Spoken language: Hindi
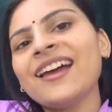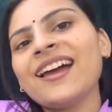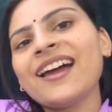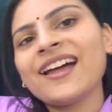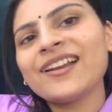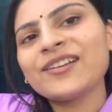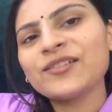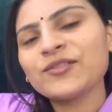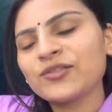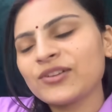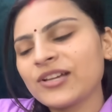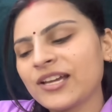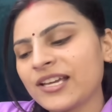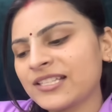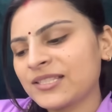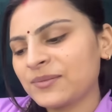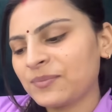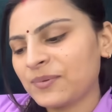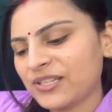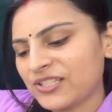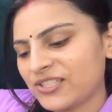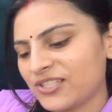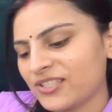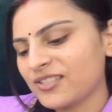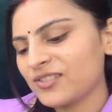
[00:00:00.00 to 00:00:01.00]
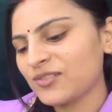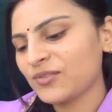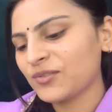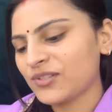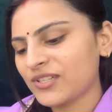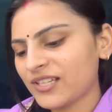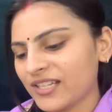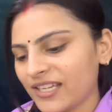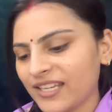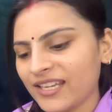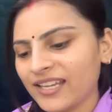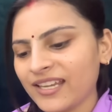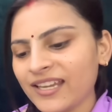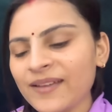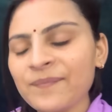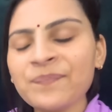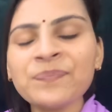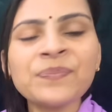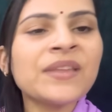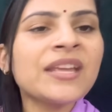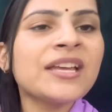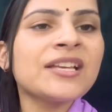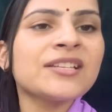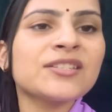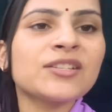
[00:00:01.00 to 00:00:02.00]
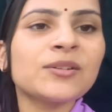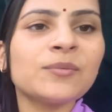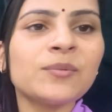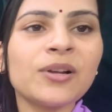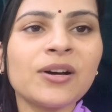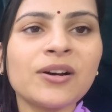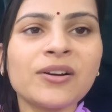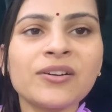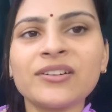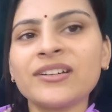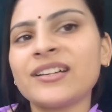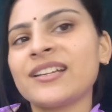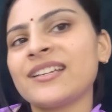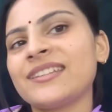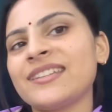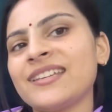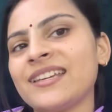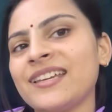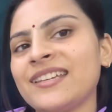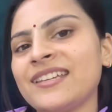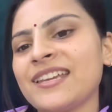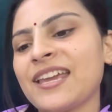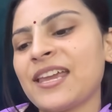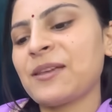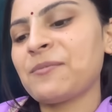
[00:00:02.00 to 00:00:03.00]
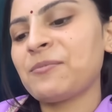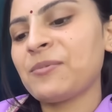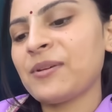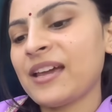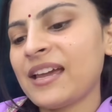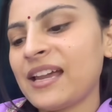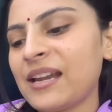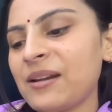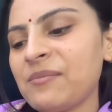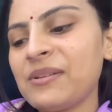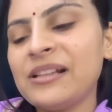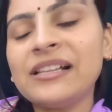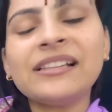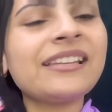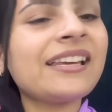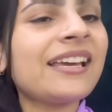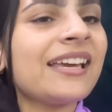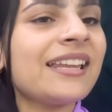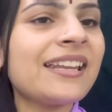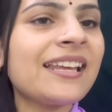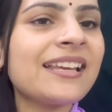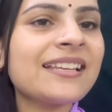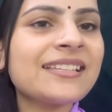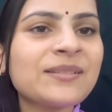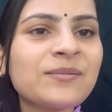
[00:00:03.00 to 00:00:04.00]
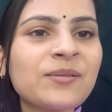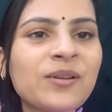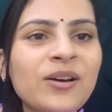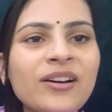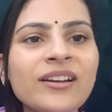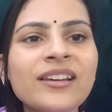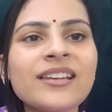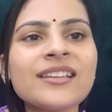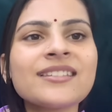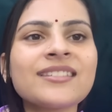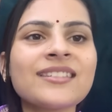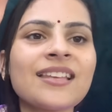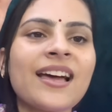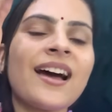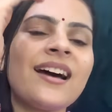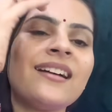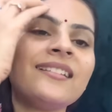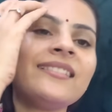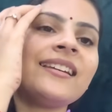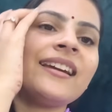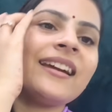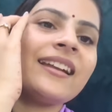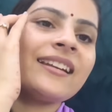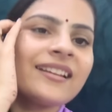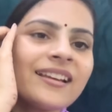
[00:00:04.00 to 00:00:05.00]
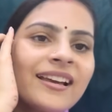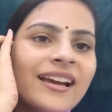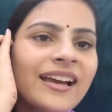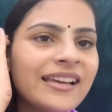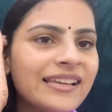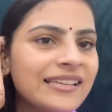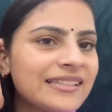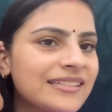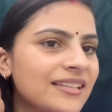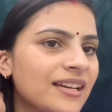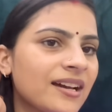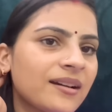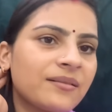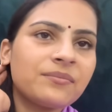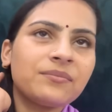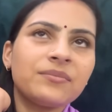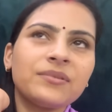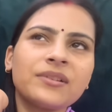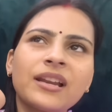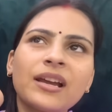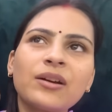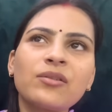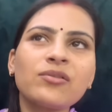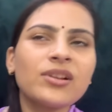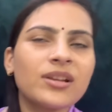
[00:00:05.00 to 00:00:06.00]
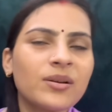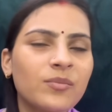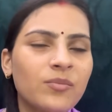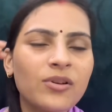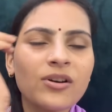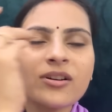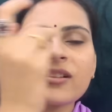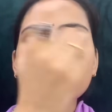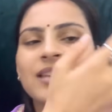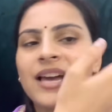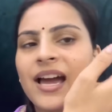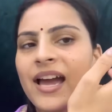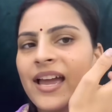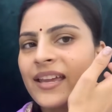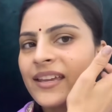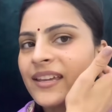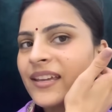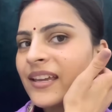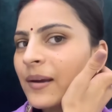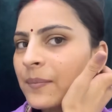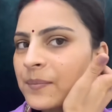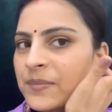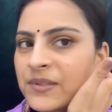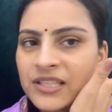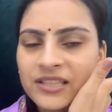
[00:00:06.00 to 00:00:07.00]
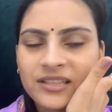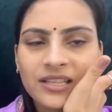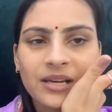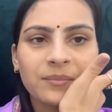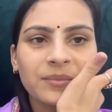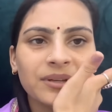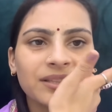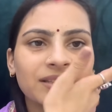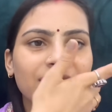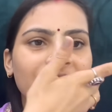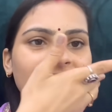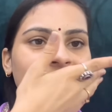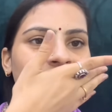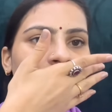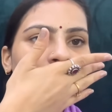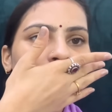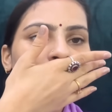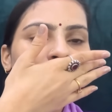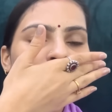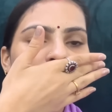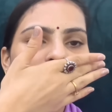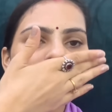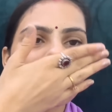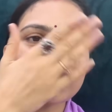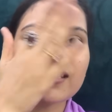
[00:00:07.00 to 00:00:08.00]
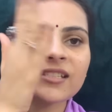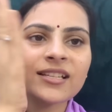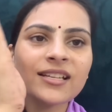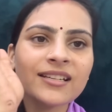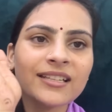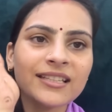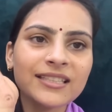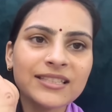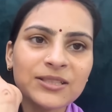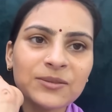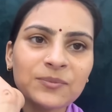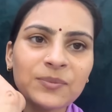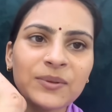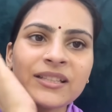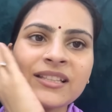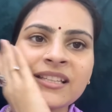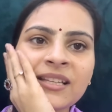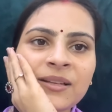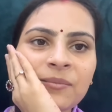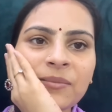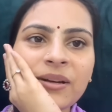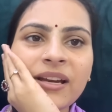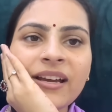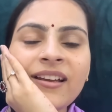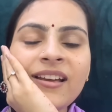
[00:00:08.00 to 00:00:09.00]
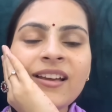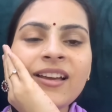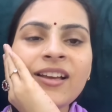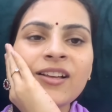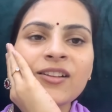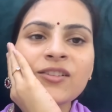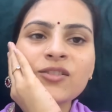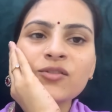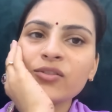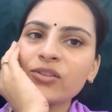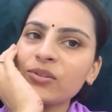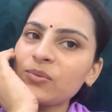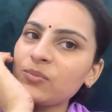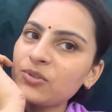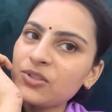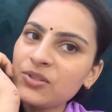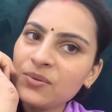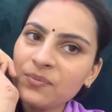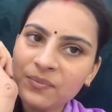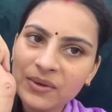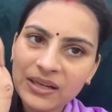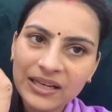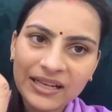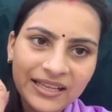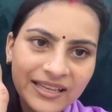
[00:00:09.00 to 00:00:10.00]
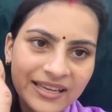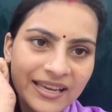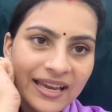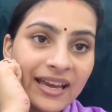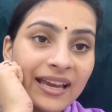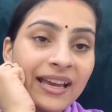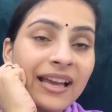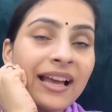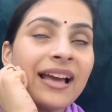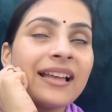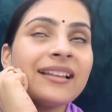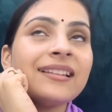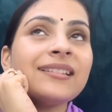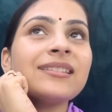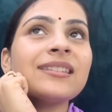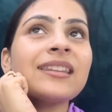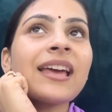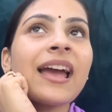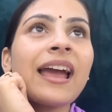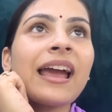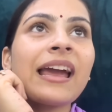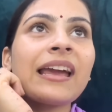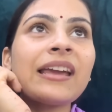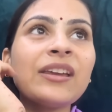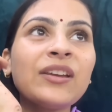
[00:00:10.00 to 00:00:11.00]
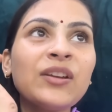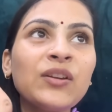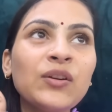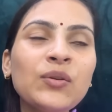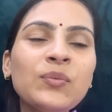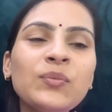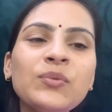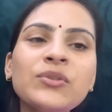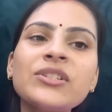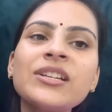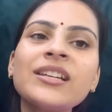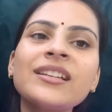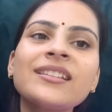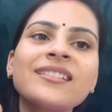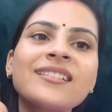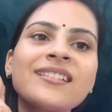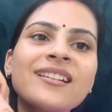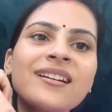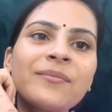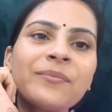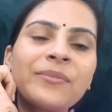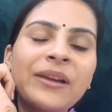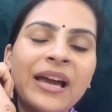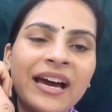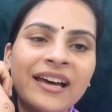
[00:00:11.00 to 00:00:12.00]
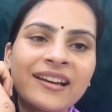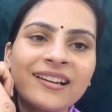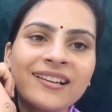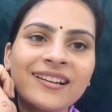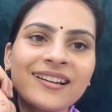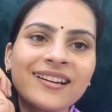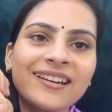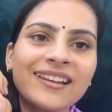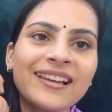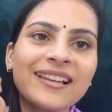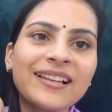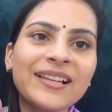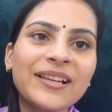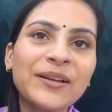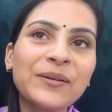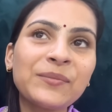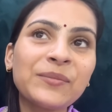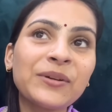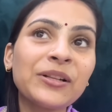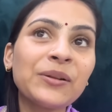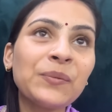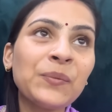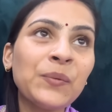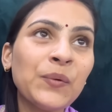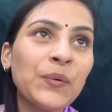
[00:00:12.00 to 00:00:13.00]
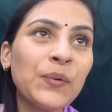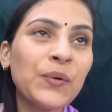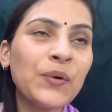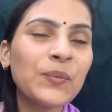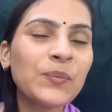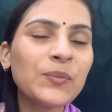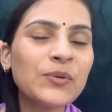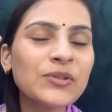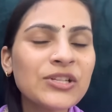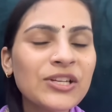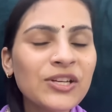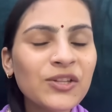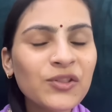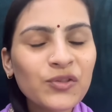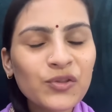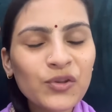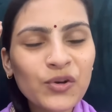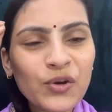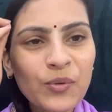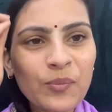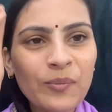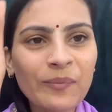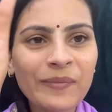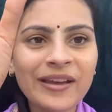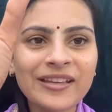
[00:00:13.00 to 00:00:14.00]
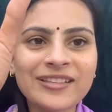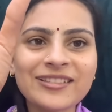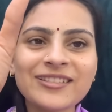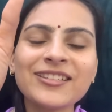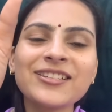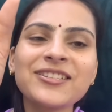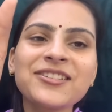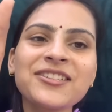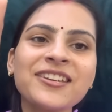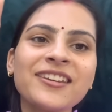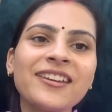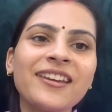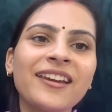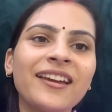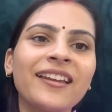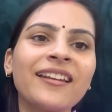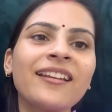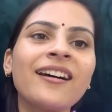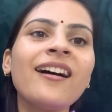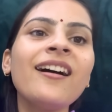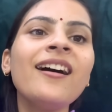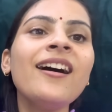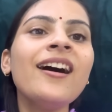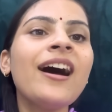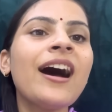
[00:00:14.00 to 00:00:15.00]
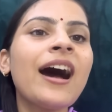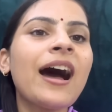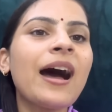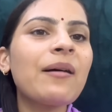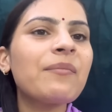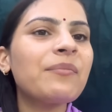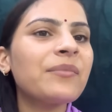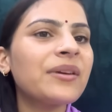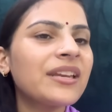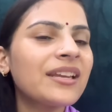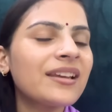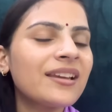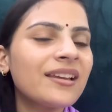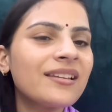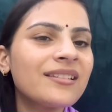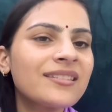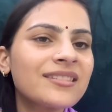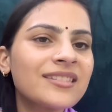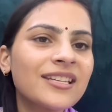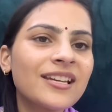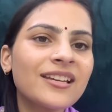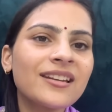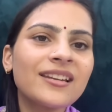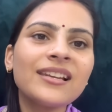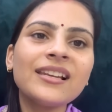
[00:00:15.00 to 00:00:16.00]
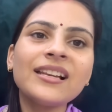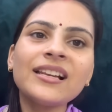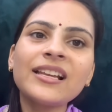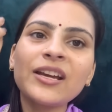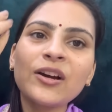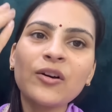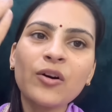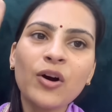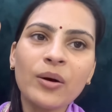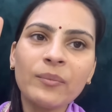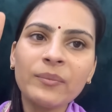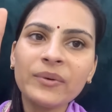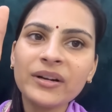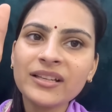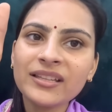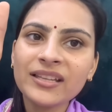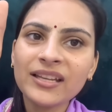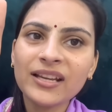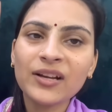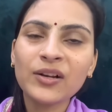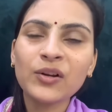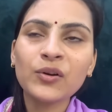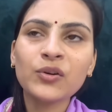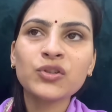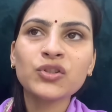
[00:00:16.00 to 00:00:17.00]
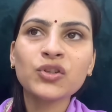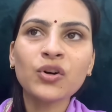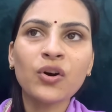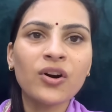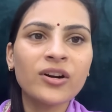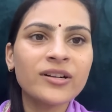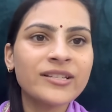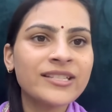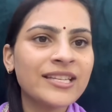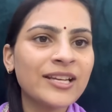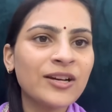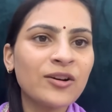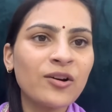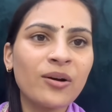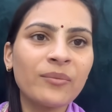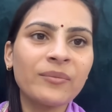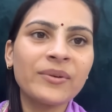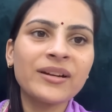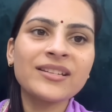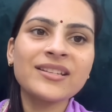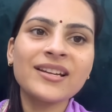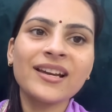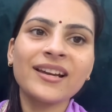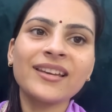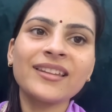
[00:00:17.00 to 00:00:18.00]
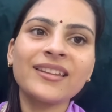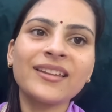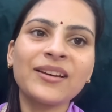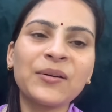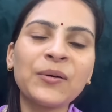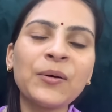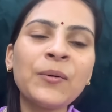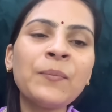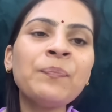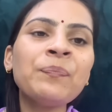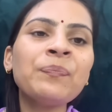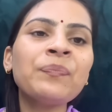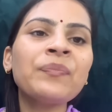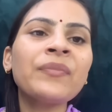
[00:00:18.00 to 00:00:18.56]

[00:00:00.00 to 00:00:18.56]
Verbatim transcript: एंड उनका एक्सप्रेशन नोट करेंगे सो ब्लॉग को करते हैं यहीं पे एंड मिलते हैं नेक्स्ट ब्लॉग के साथ एंड गाइज अब रेगुलर ब्लॉग्स आएंगे आप चिंता मत करिए थोड़ा सा रेस्ट पे थी मैं जो कि मुझे मिल गया है एंड थैंक यू मुझे इतना प्यार करने के लिए कि मतलब लोग मुझे इतने मैसेज किए हैं ना आप मेरे इंस्टा रील के कॉमेंट देख लो शॉर्ट्स के कॉमेंट जाके देखो